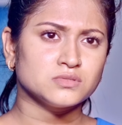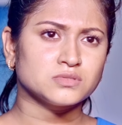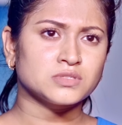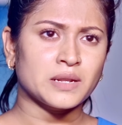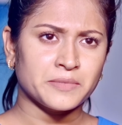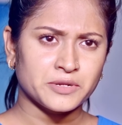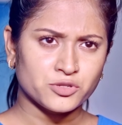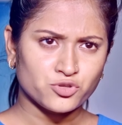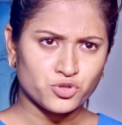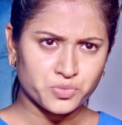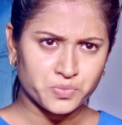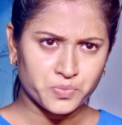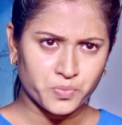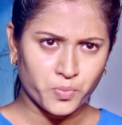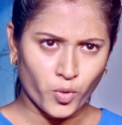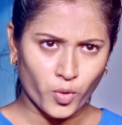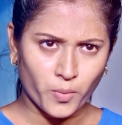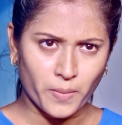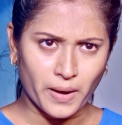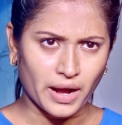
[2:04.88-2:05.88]
তার মানে তুই
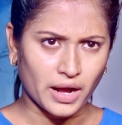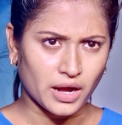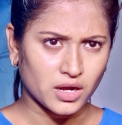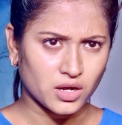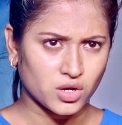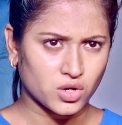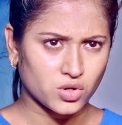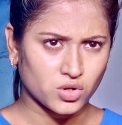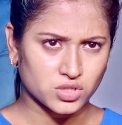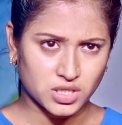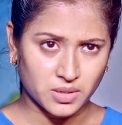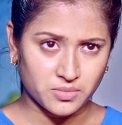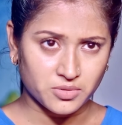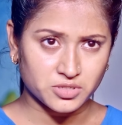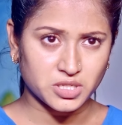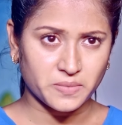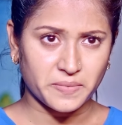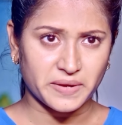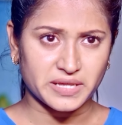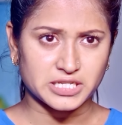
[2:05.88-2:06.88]
বোবা কথা
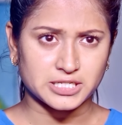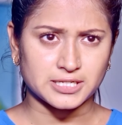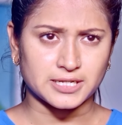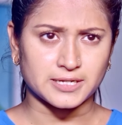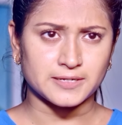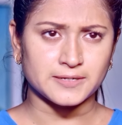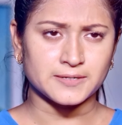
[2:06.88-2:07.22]
বলতে পারিস না